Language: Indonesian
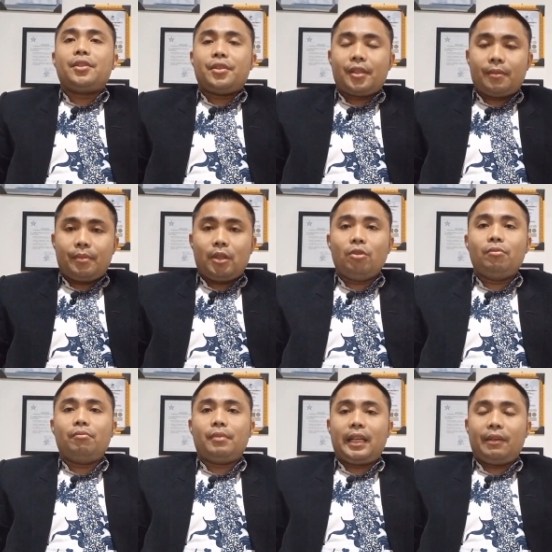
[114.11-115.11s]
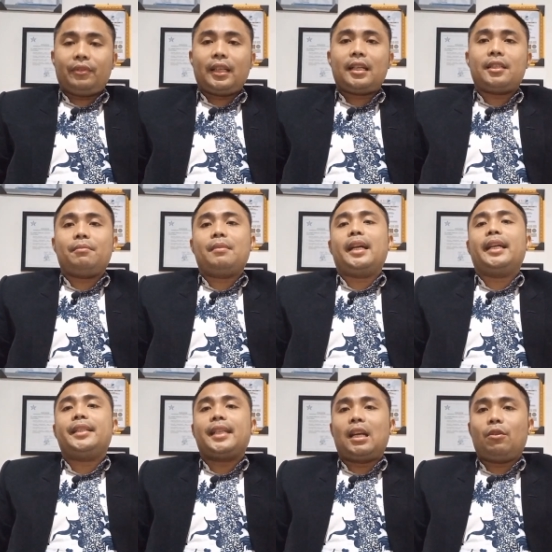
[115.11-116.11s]
sebelum mendaftar
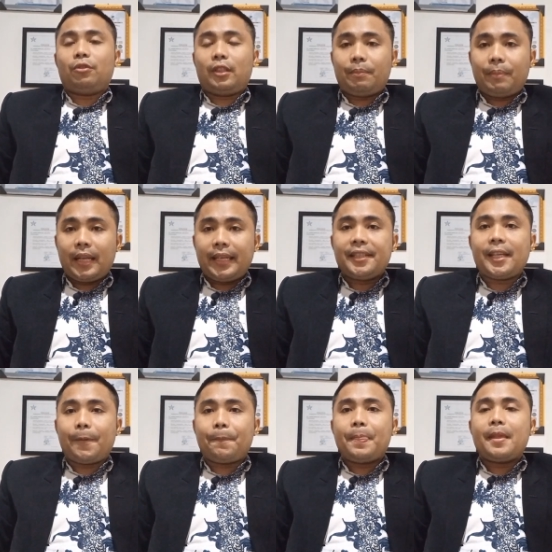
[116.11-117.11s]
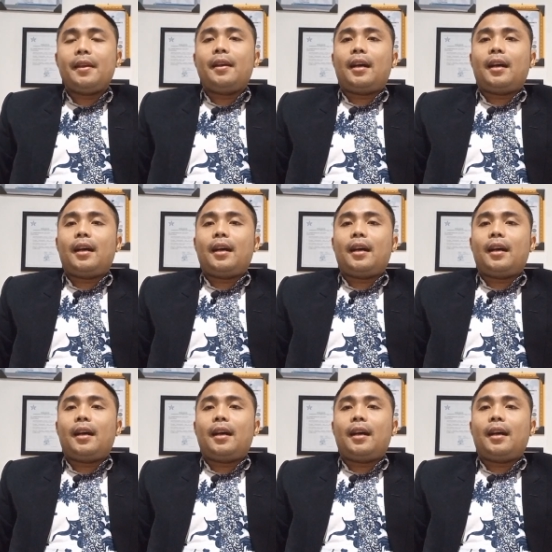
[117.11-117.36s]
sebagai calon kepala desa.